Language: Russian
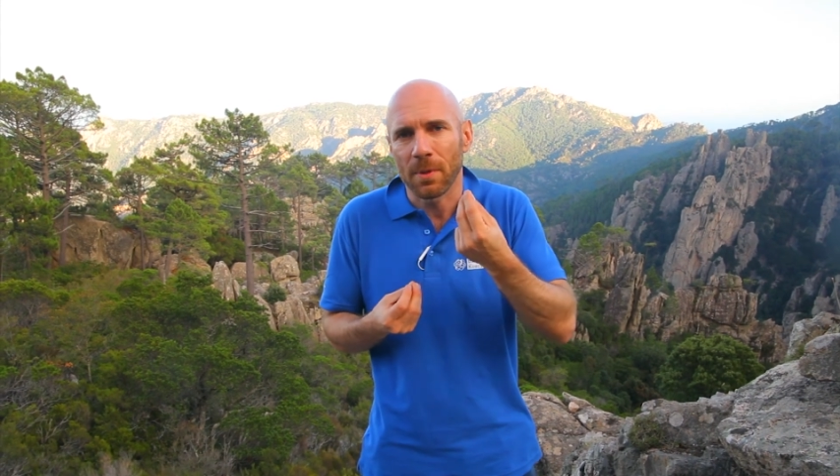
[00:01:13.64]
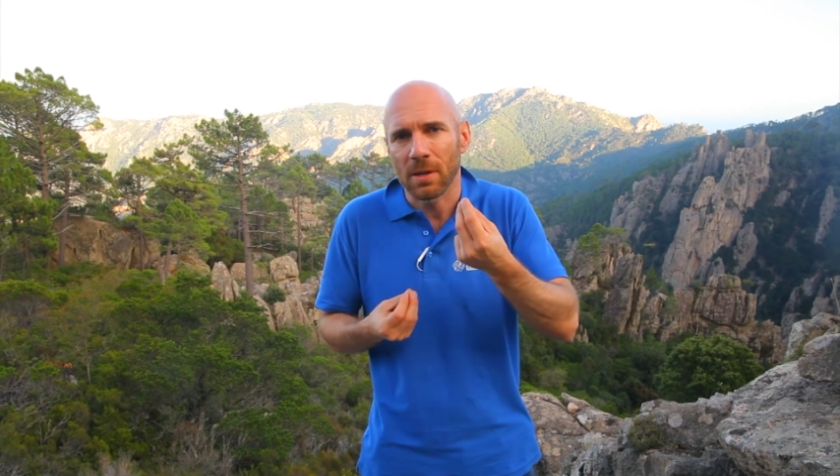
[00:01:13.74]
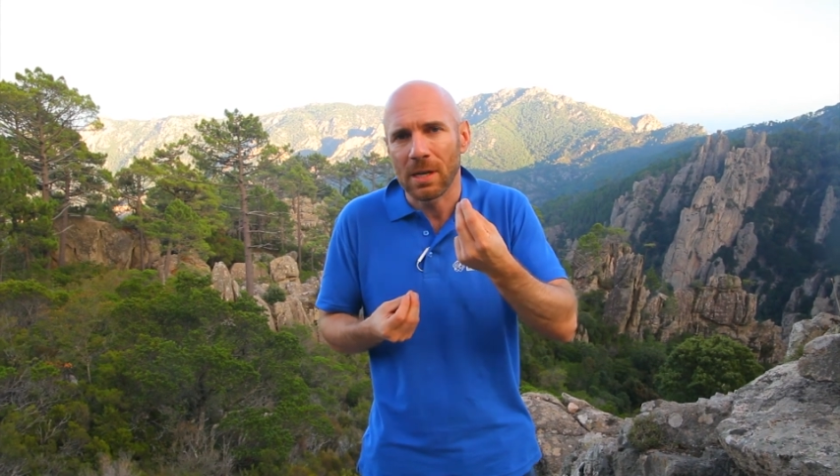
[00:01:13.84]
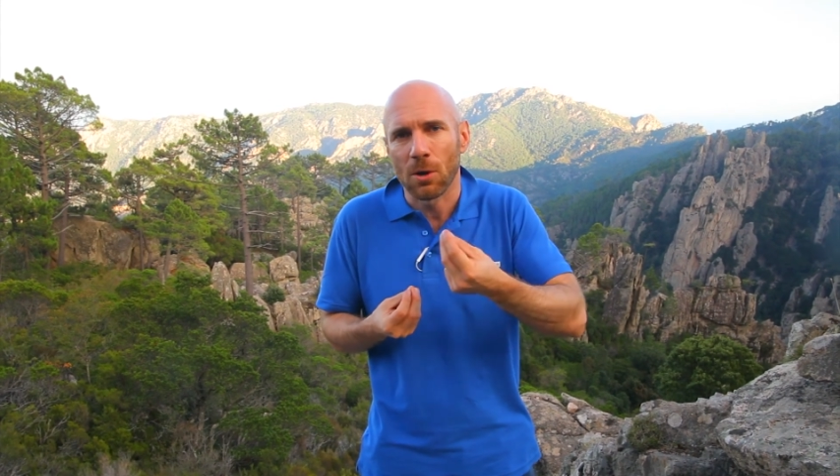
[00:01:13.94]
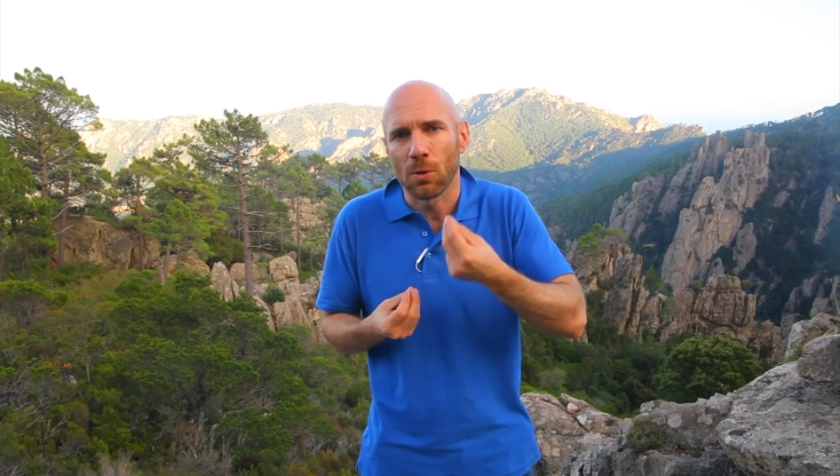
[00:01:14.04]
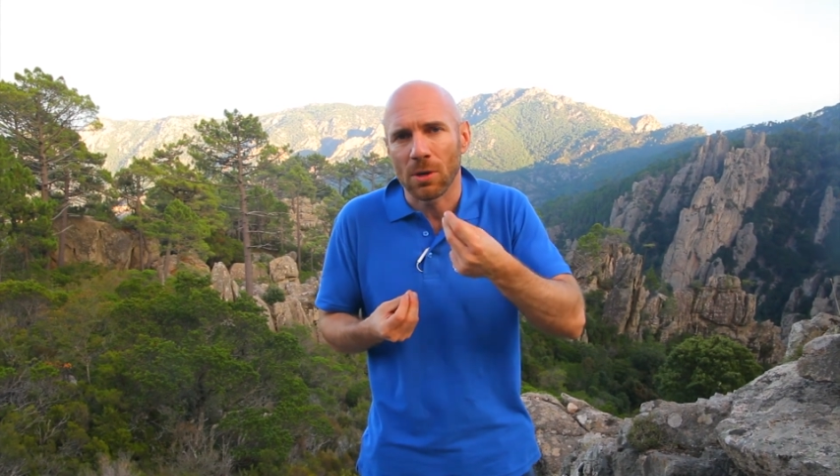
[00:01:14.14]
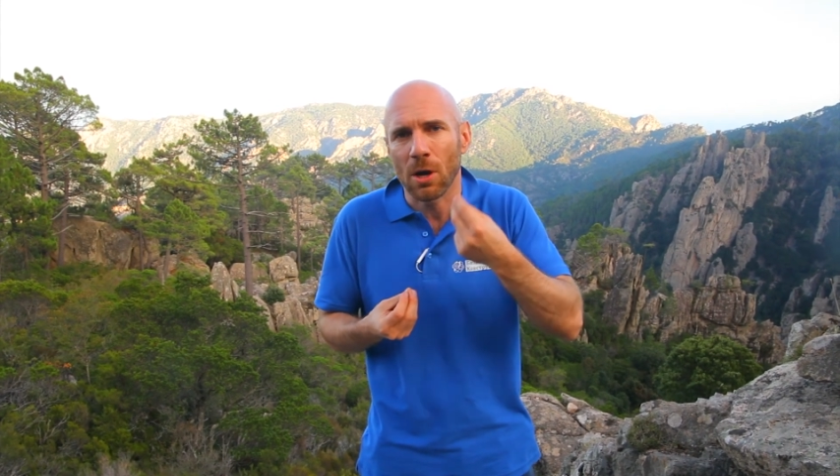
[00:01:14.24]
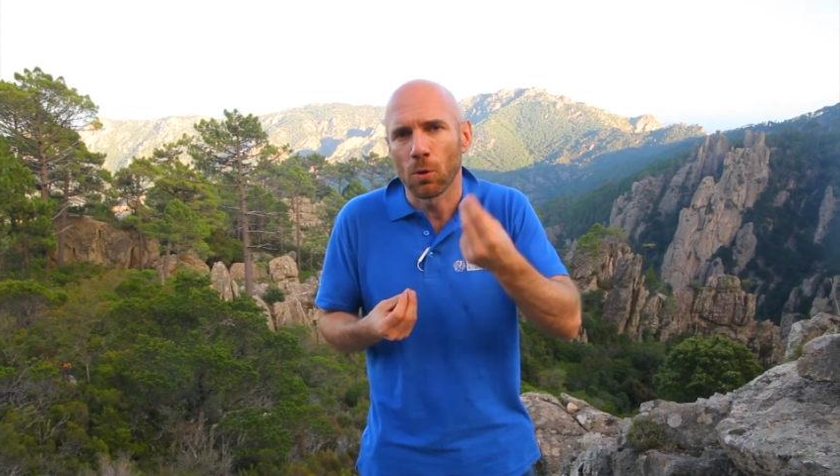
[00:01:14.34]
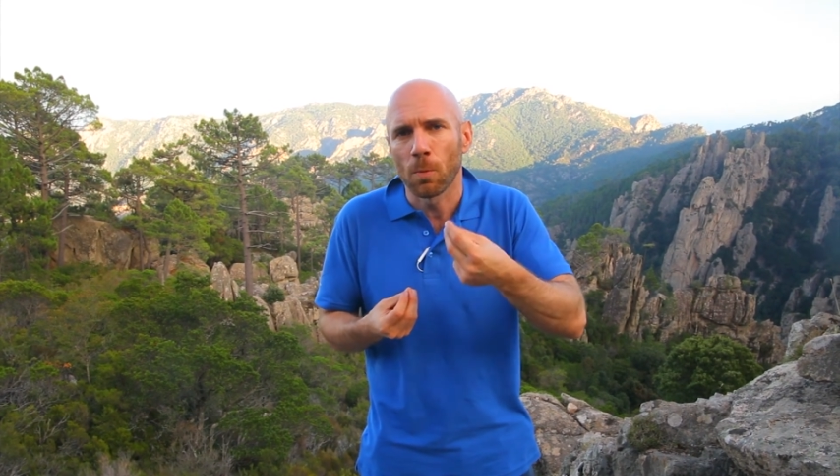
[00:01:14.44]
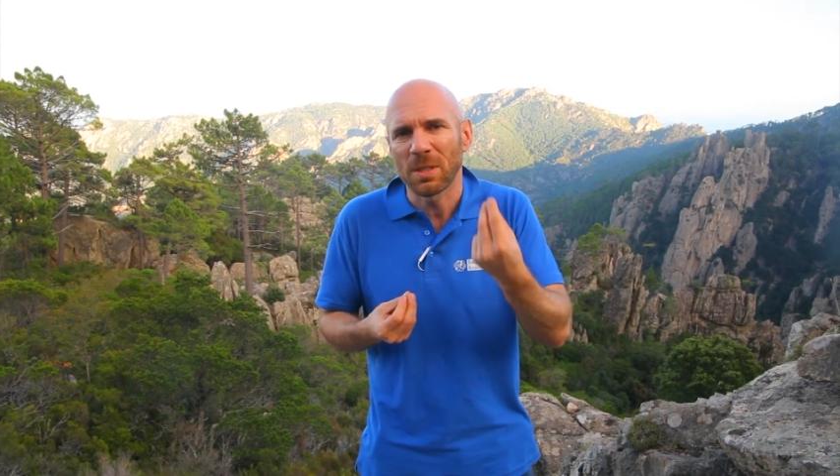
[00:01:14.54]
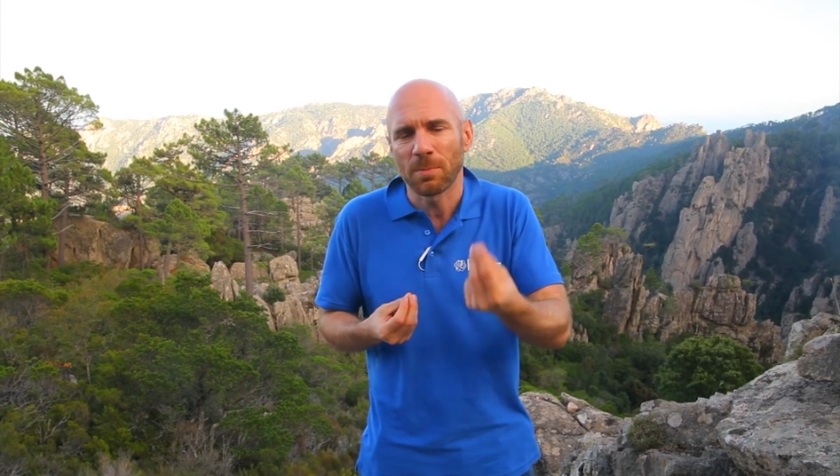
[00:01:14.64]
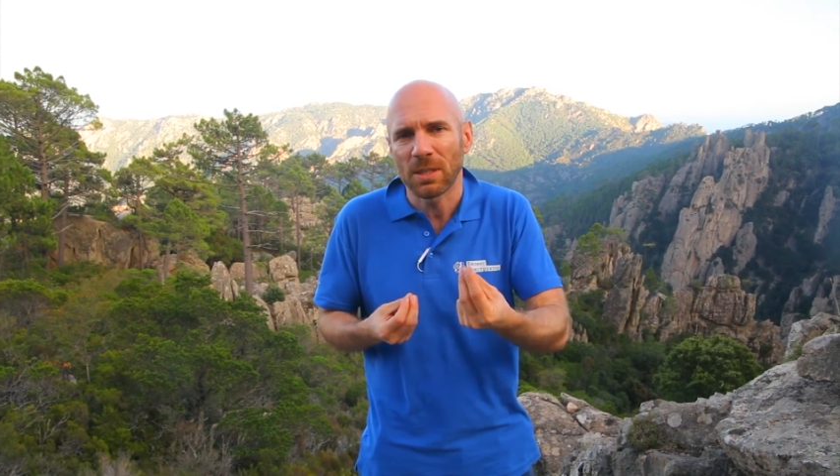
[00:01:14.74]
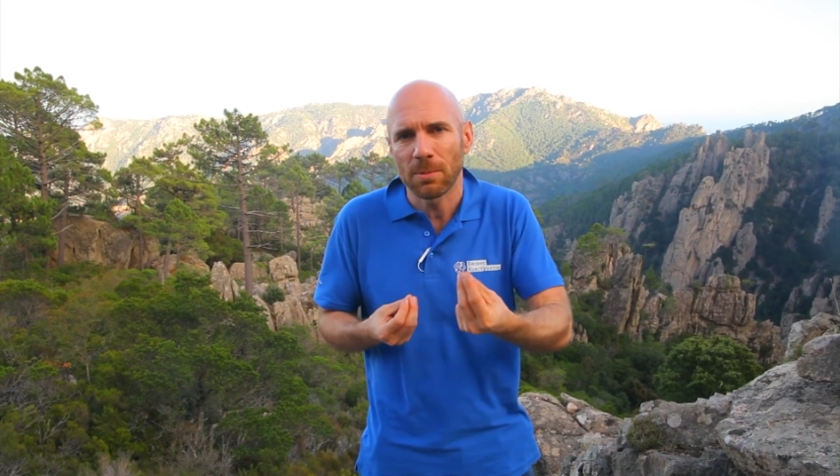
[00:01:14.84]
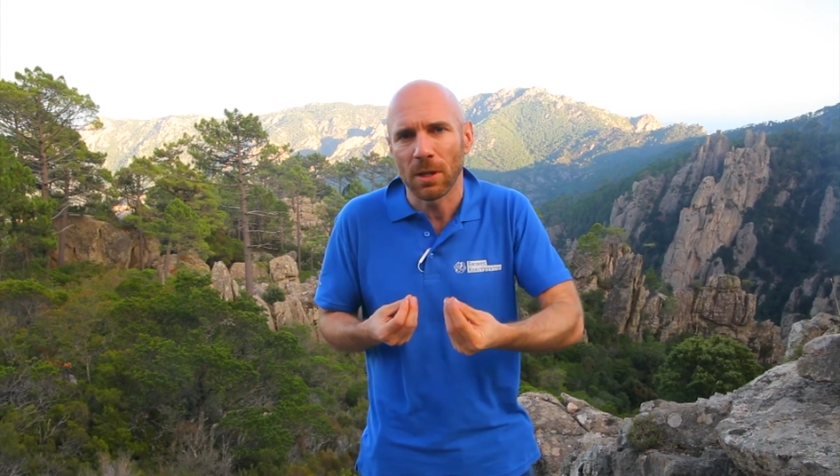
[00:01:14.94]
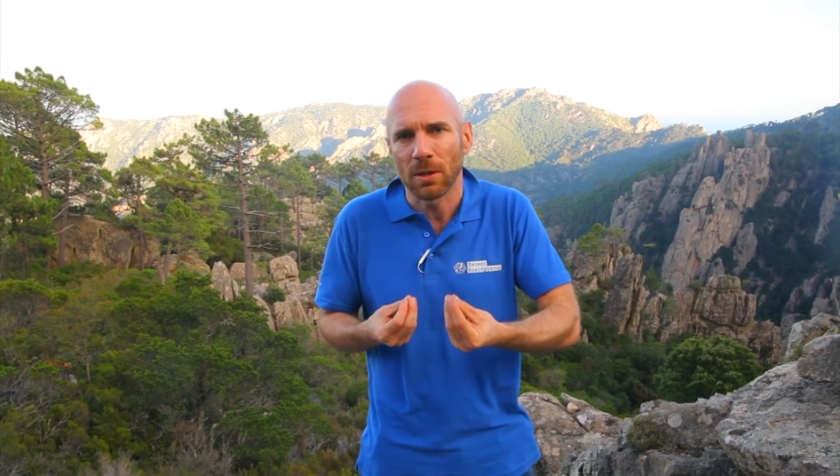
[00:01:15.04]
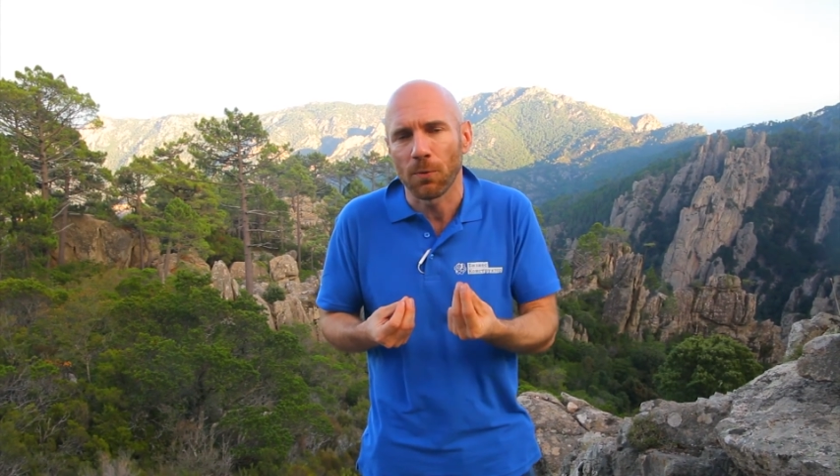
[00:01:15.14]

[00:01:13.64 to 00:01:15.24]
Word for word: как, как группа спортсменов.